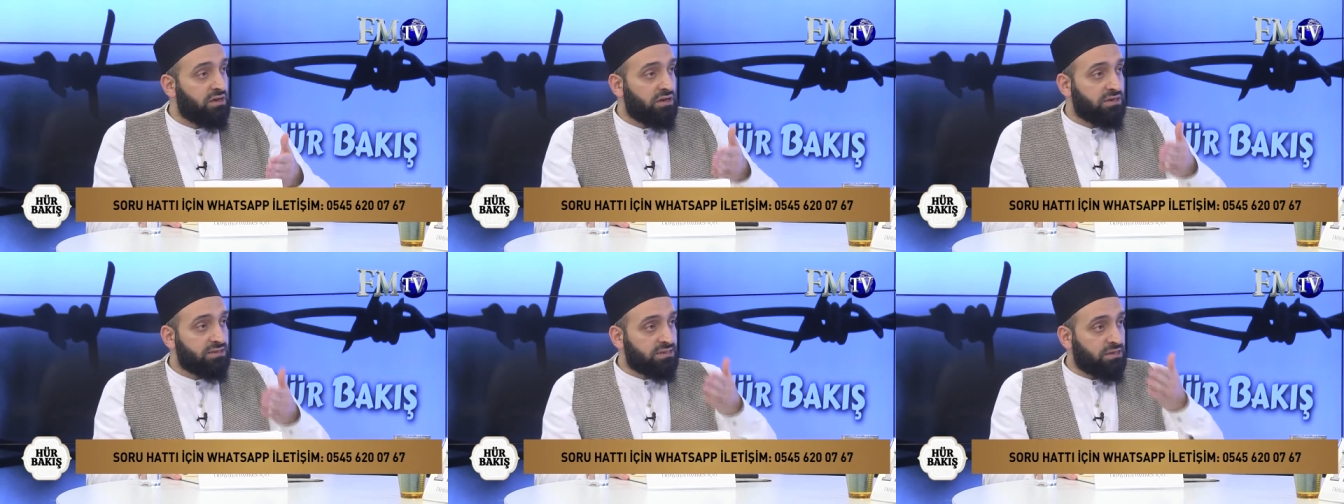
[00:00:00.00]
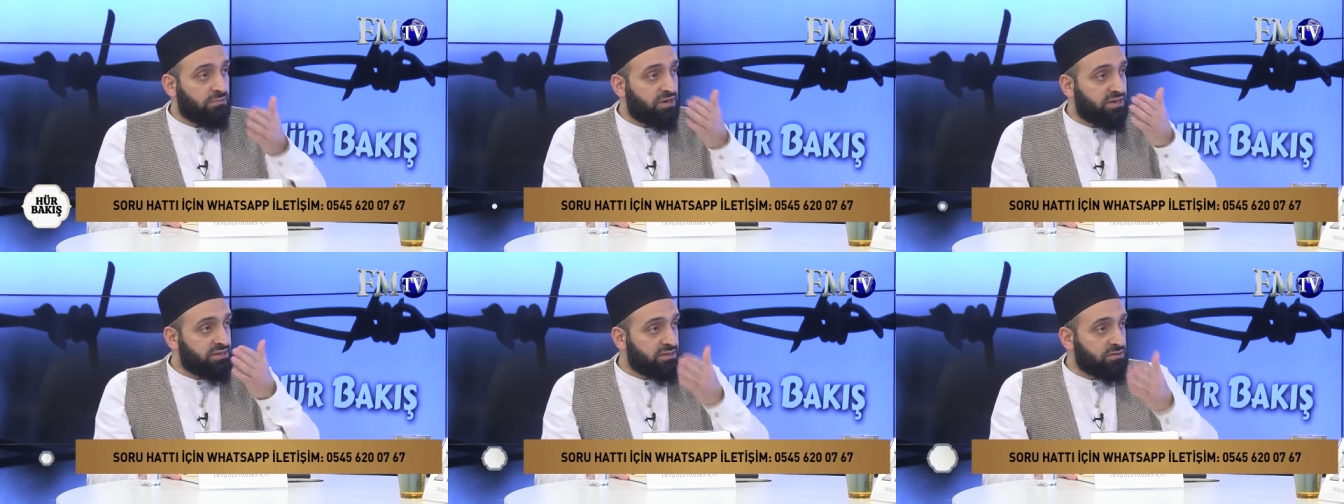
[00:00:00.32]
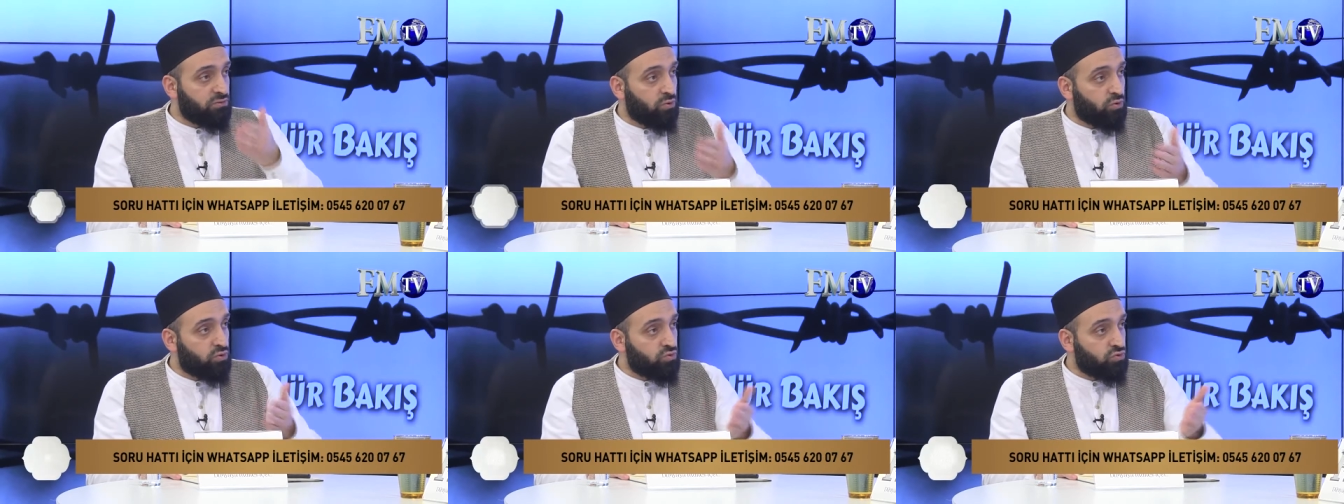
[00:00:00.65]
sabah ezanı
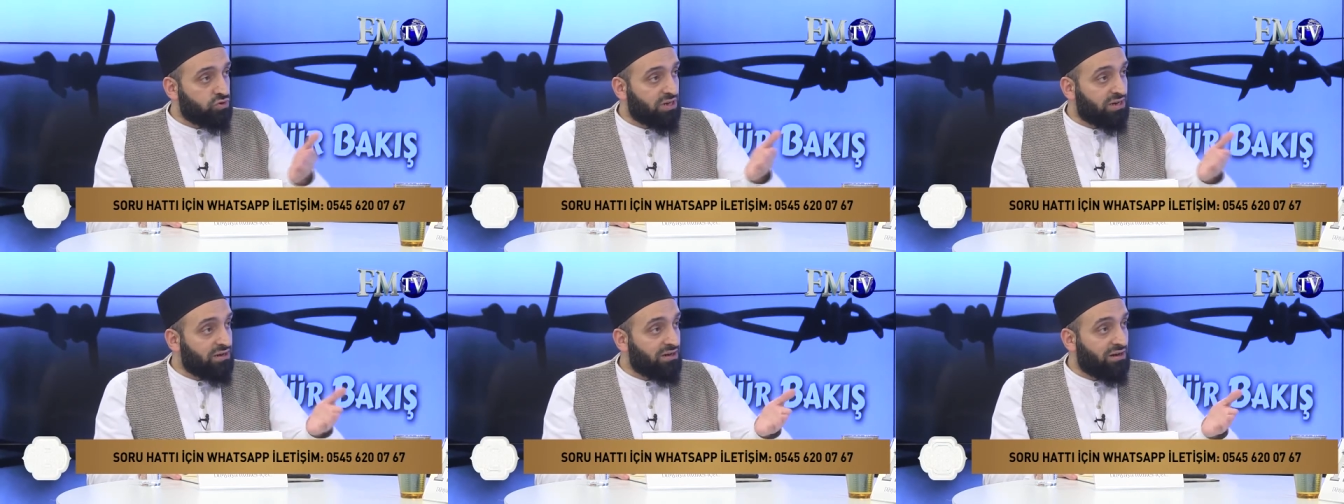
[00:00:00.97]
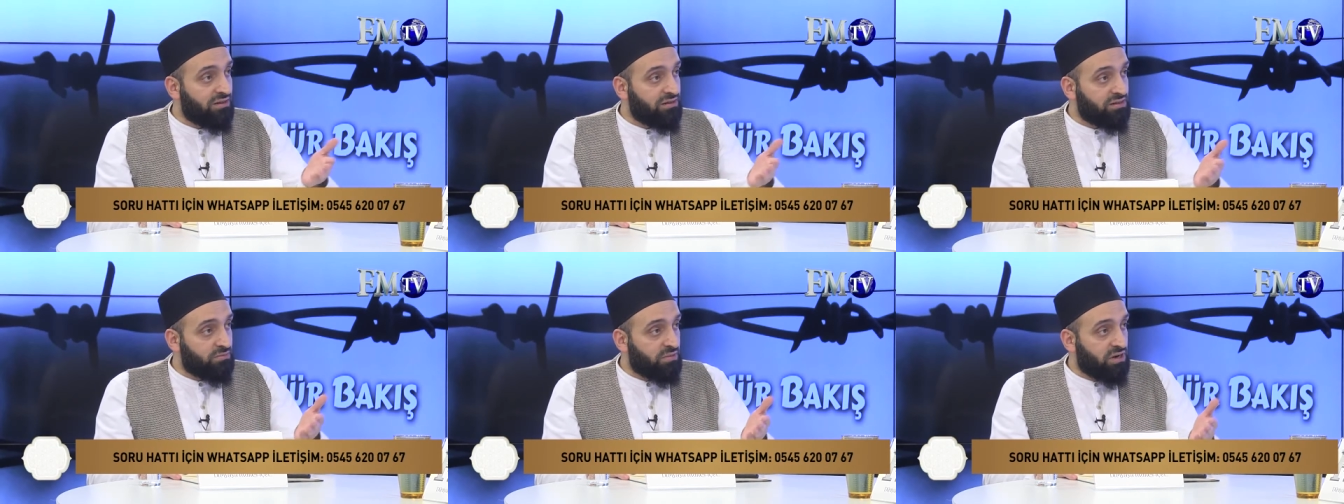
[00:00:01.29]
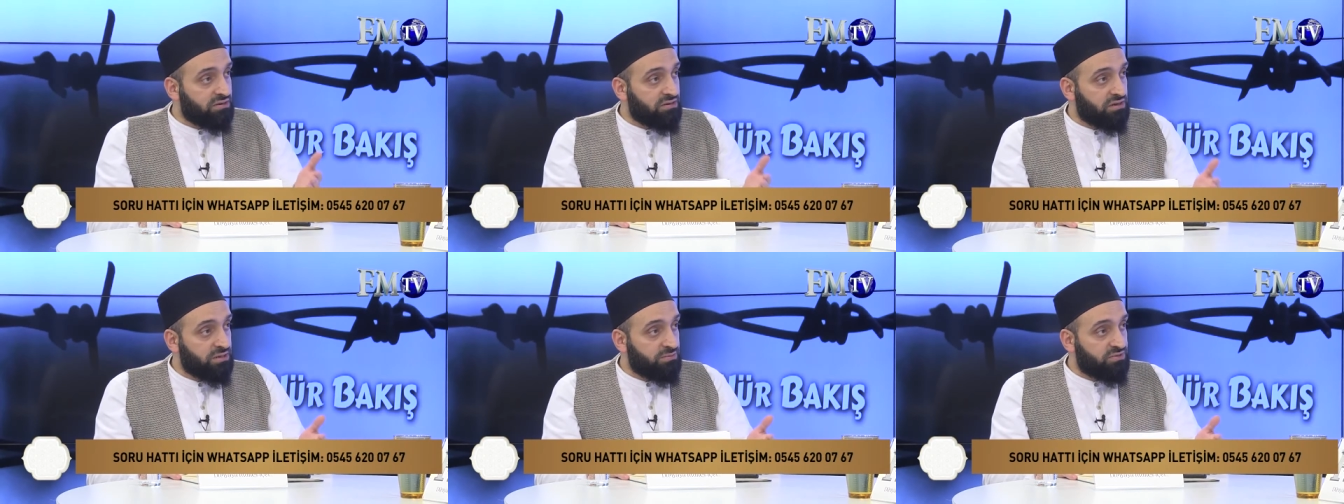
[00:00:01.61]
okunurken
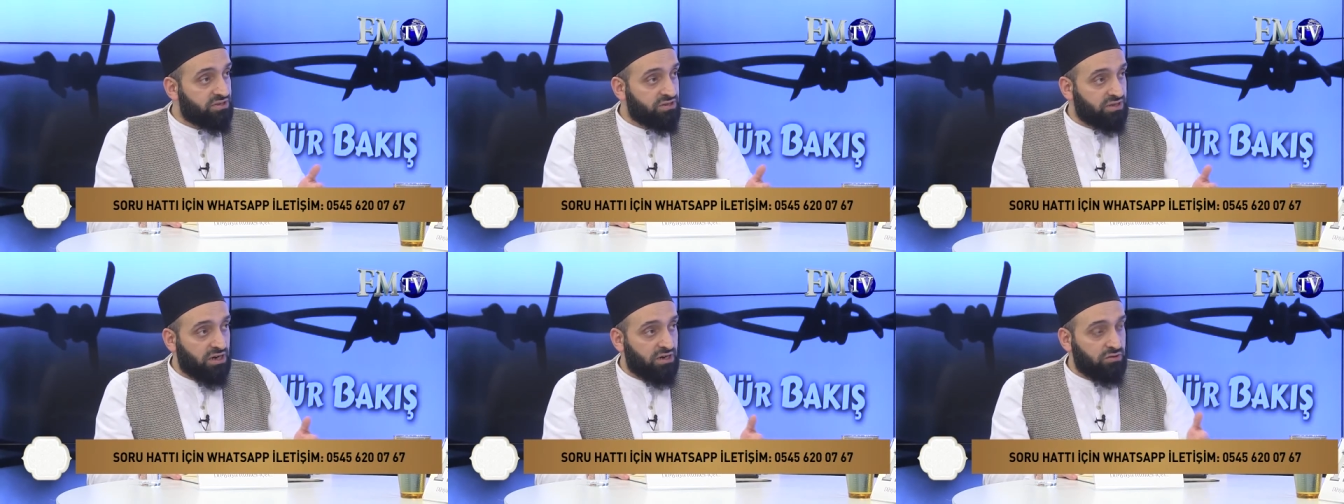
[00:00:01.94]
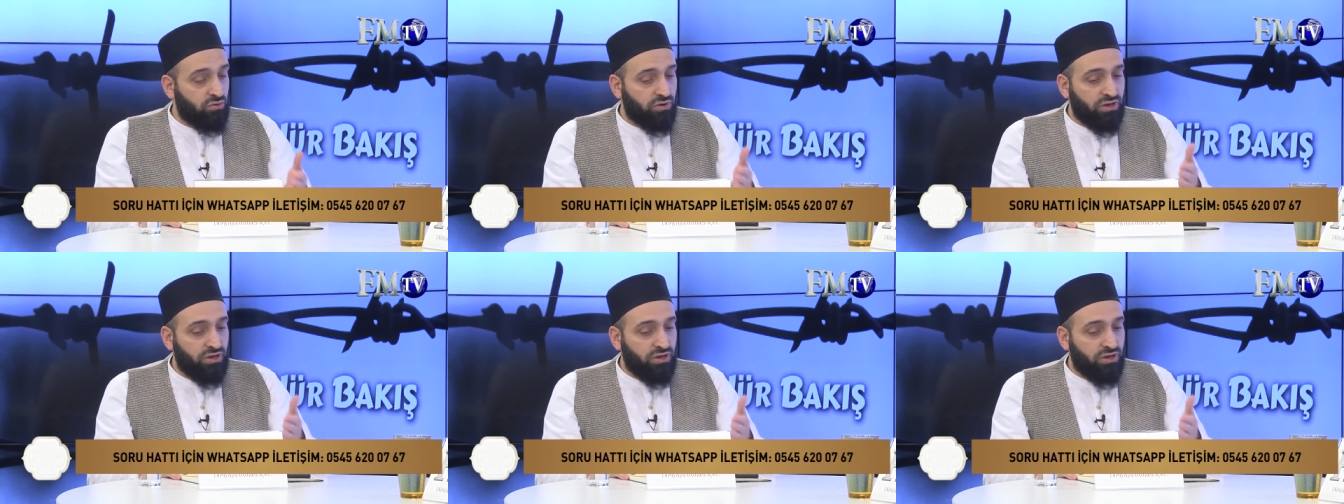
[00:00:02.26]
kaldırmaktan imtina ediyor.